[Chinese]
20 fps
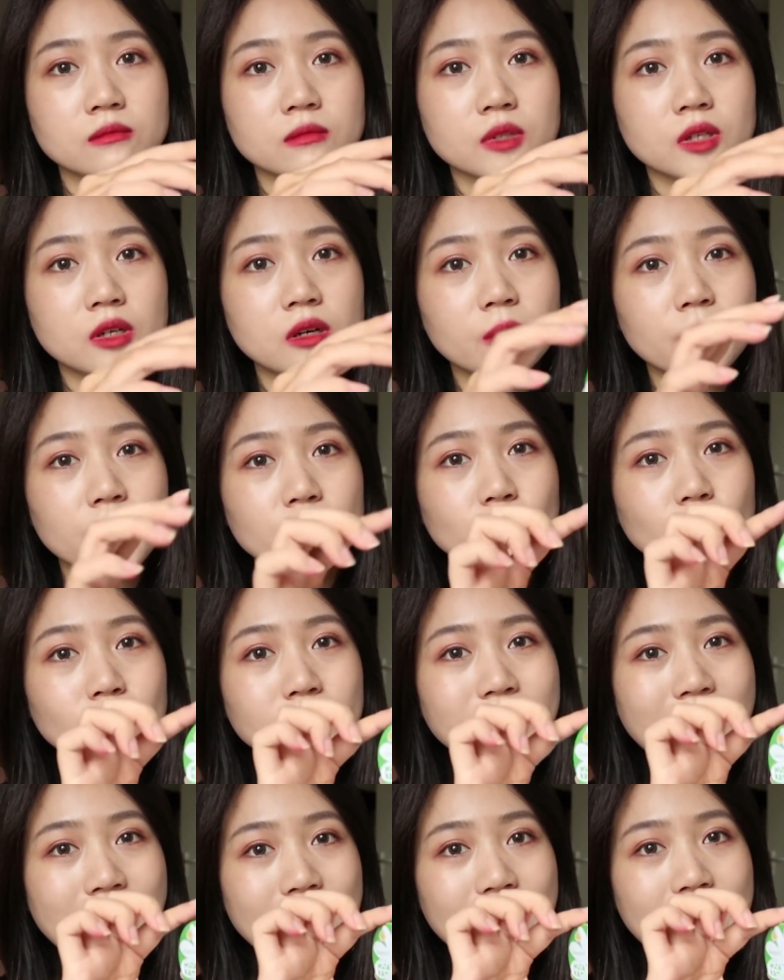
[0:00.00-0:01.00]
特别容易
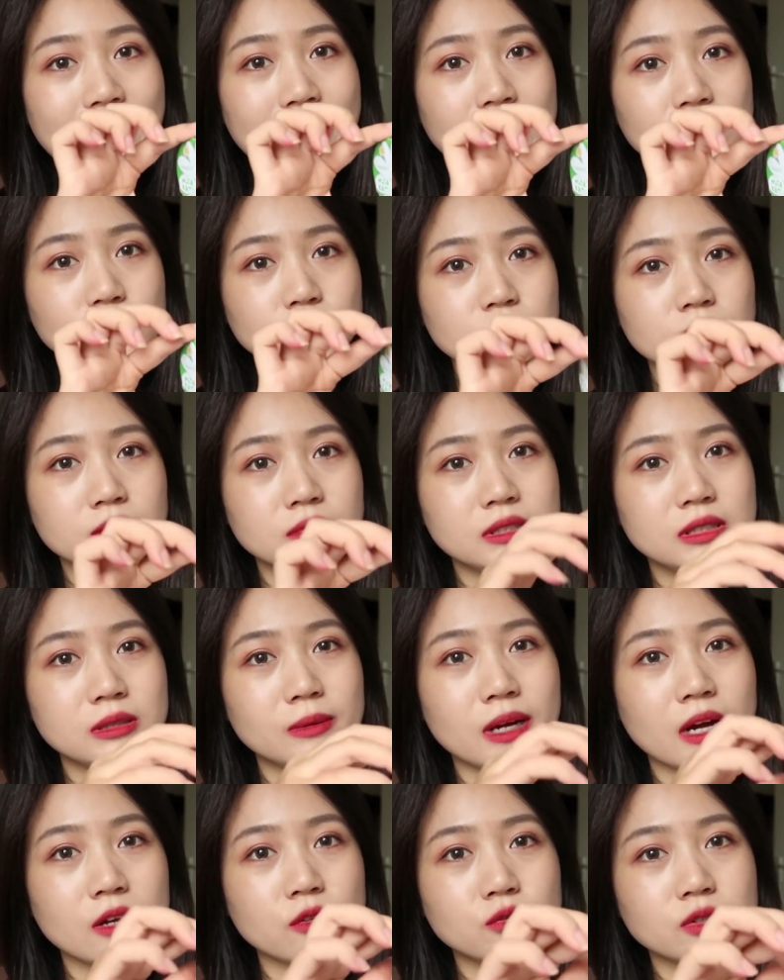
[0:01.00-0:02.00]
打开，就基
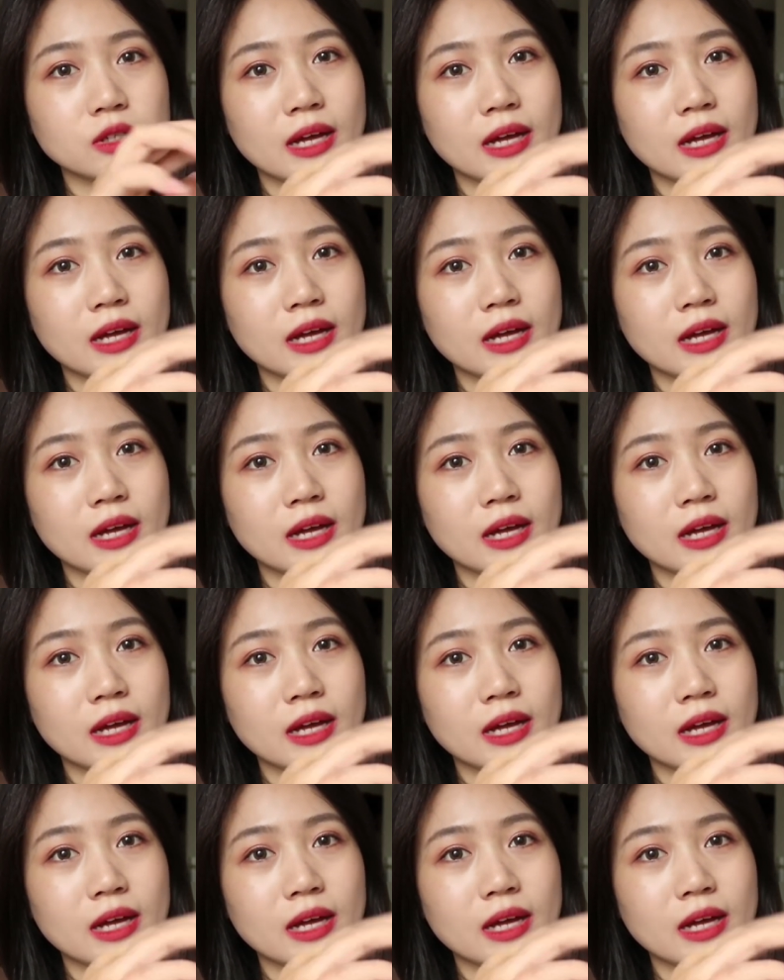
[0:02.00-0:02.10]
本上就是